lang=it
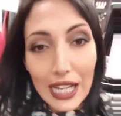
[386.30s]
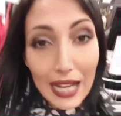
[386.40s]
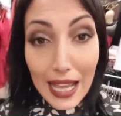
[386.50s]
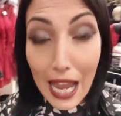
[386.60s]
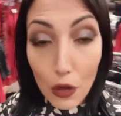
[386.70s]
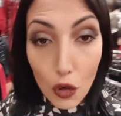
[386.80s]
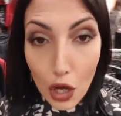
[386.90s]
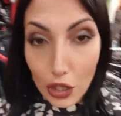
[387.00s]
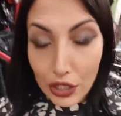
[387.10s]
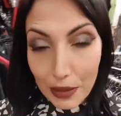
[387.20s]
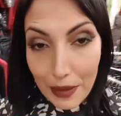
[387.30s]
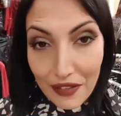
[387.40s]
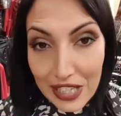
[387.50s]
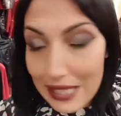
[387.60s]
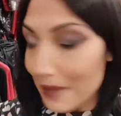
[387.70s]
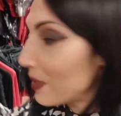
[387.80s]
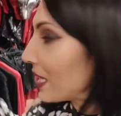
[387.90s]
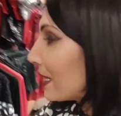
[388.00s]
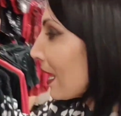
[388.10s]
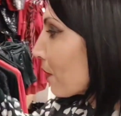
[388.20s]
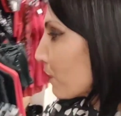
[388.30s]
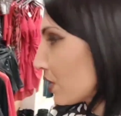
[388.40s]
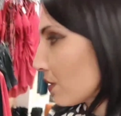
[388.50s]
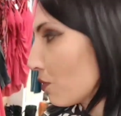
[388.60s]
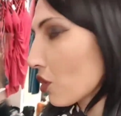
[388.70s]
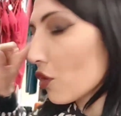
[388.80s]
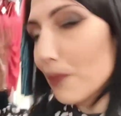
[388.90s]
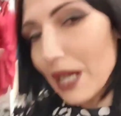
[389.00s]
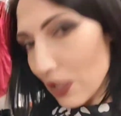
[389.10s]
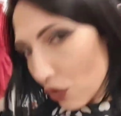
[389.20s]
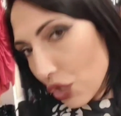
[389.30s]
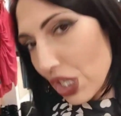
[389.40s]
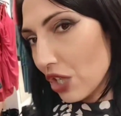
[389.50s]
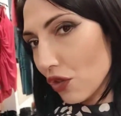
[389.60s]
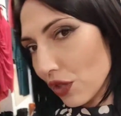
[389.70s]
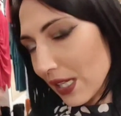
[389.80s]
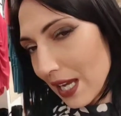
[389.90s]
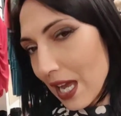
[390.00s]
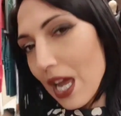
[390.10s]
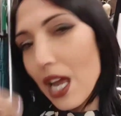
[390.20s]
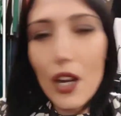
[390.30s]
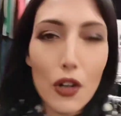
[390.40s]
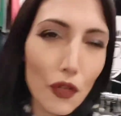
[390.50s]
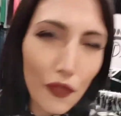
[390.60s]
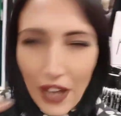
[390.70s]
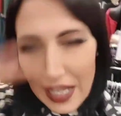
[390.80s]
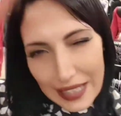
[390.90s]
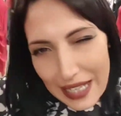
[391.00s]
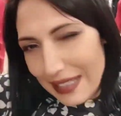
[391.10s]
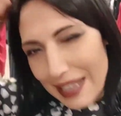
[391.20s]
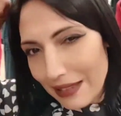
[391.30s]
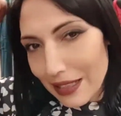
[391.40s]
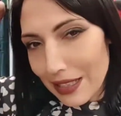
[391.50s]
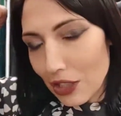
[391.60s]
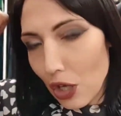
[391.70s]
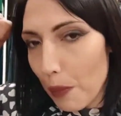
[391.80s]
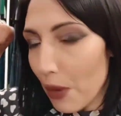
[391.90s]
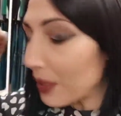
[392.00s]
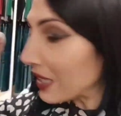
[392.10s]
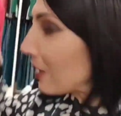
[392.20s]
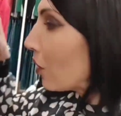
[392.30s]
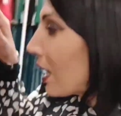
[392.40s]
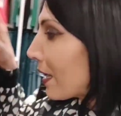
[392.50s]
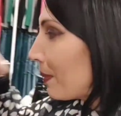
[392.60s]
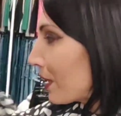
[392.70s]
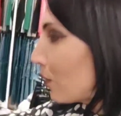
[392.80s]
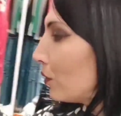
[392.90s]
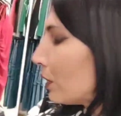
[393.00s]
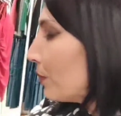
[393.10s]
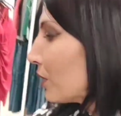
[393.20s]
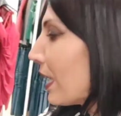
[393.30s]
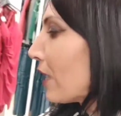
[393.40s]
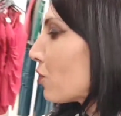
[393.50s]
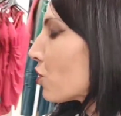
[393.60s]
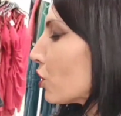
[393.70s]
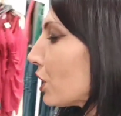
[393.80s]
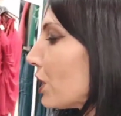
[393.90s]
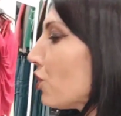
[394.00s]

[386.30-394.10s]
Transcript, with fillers: unica che hanno un'ottima vestibilità, queste pure con un maglioncino se non fate niente di troppo particolare per l'ultimo dell'anno sono